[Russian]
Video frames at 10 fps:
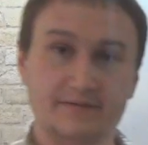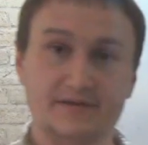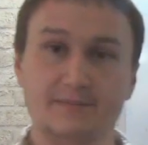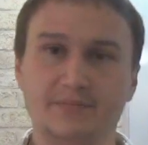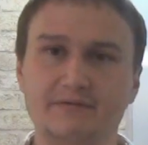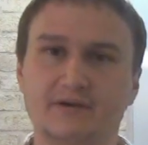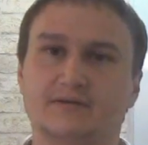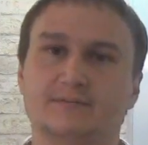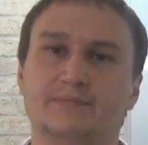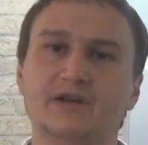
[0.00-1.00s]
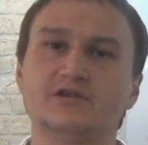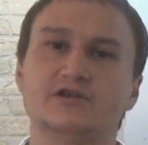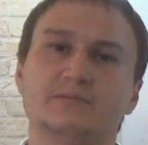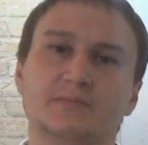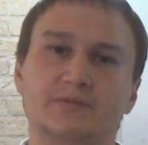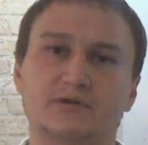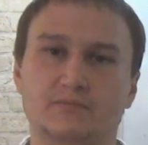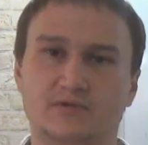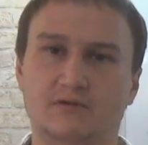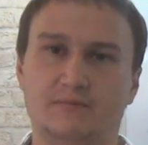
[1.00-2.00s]
Всем привет! Прежде чем мы
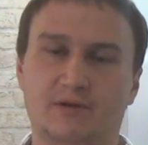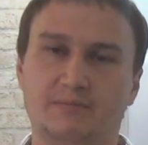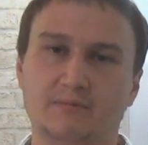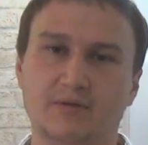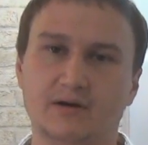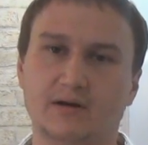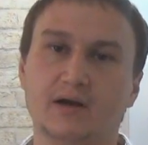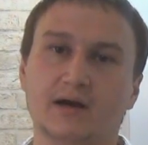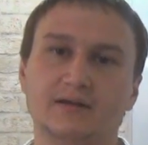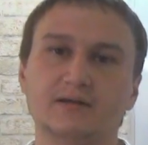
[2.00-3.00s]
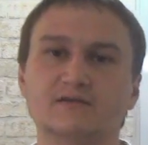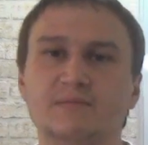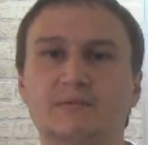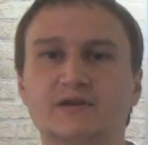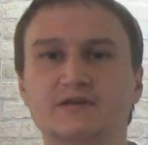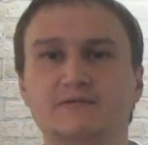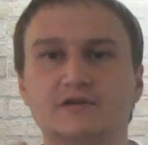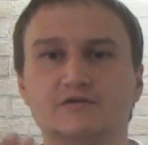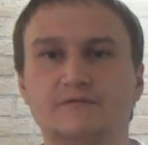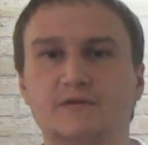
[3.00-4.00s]
перейдем к теме про пин-бары, хотелось бы обратить
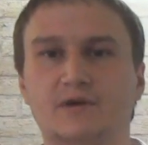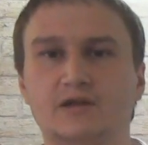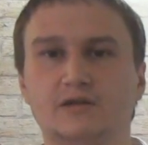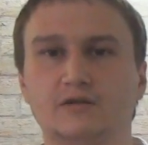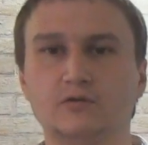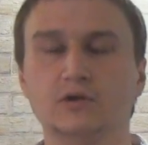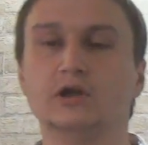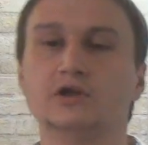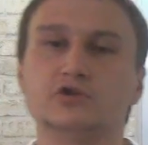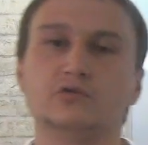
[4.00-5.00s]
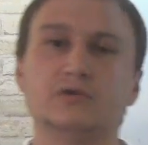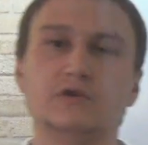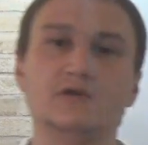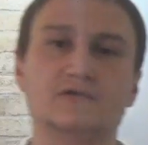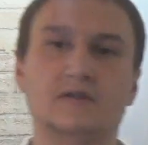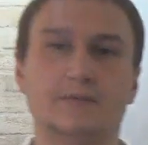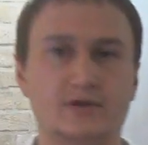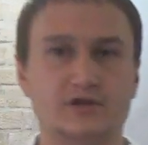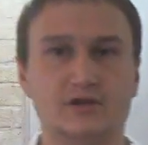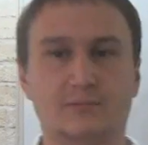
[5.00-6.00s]
ваше внимание на то, что единственная
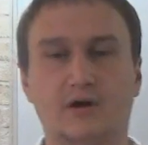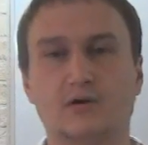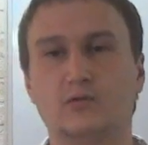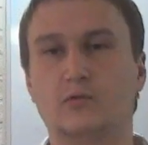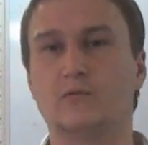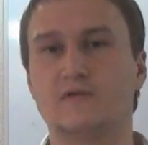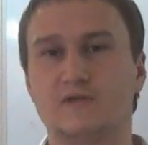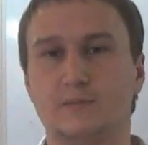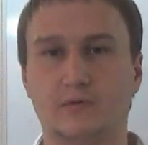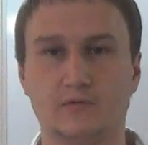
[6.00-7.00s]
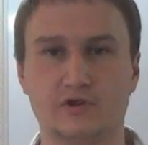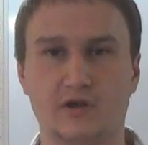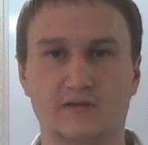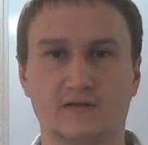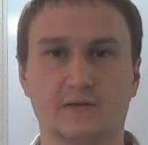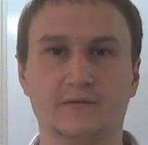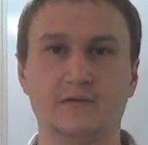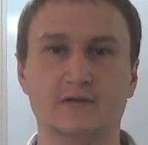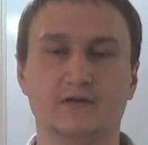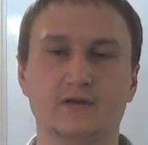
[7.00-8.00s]
причина, по которой у вас не получается
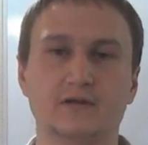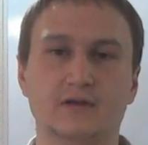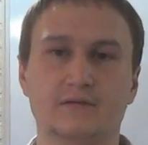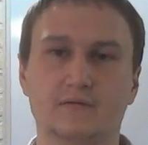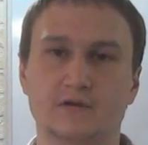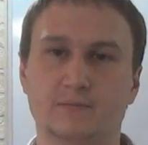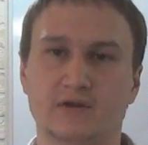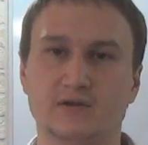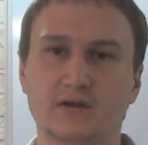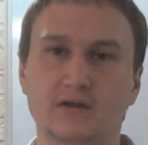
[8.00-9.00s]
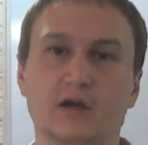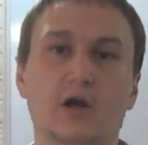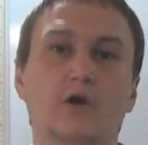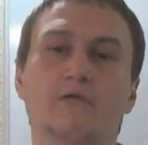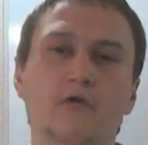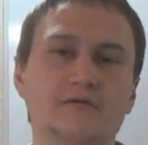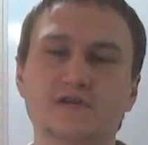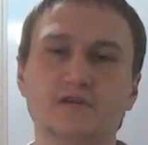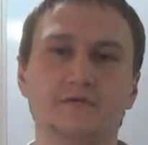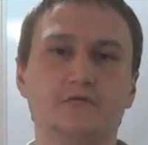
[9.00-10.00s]
видеть рынок и видеть паттерны,
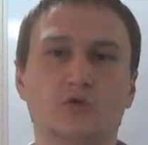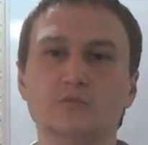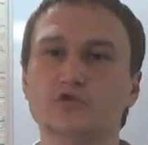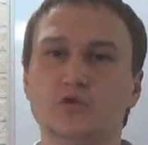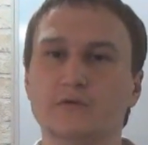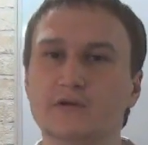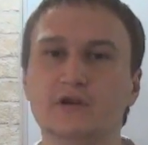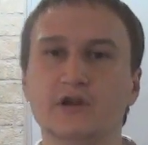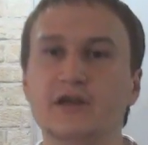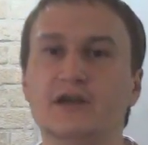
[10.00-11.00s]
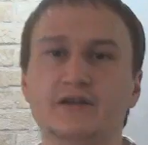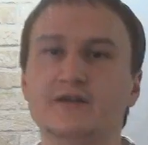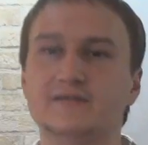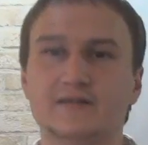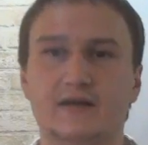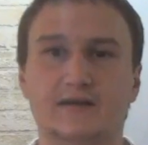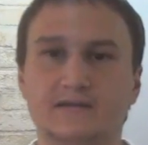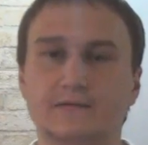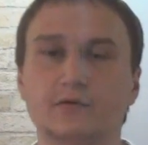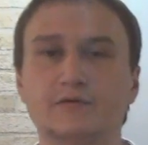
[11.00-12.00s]
вовсе не в том, что вы их не
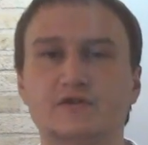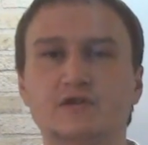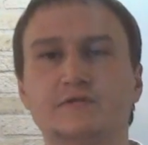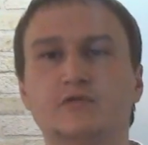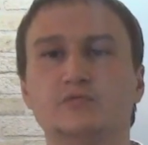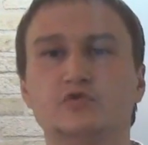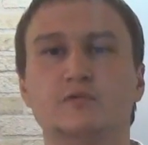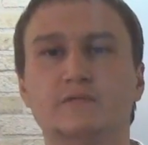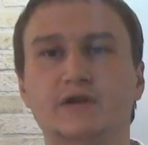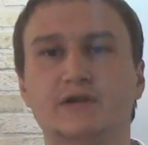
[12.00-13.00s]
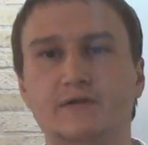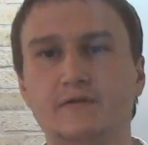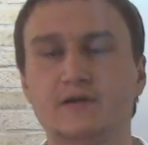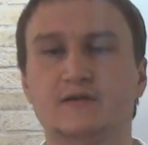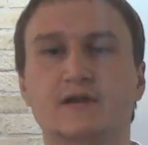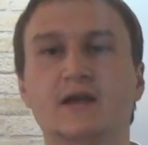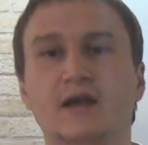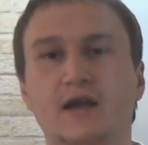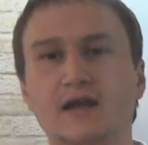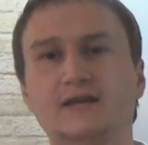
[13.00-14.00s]
знаете, вовсе не в том, что вы их не видите.
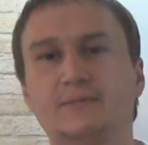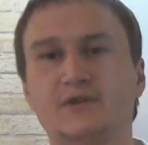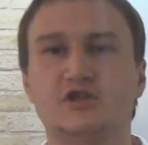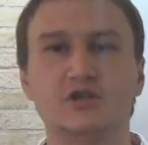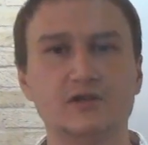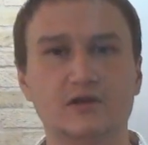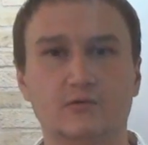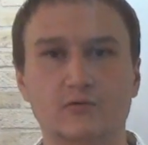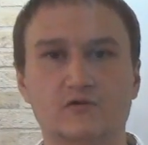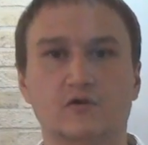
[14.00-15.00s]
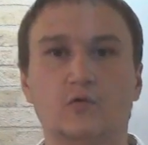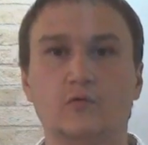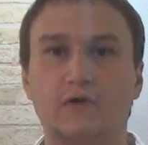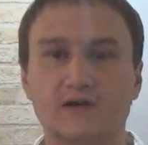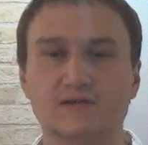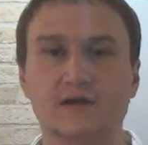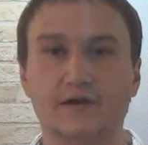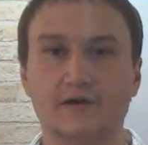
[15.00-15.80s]
Эта причина находится у вас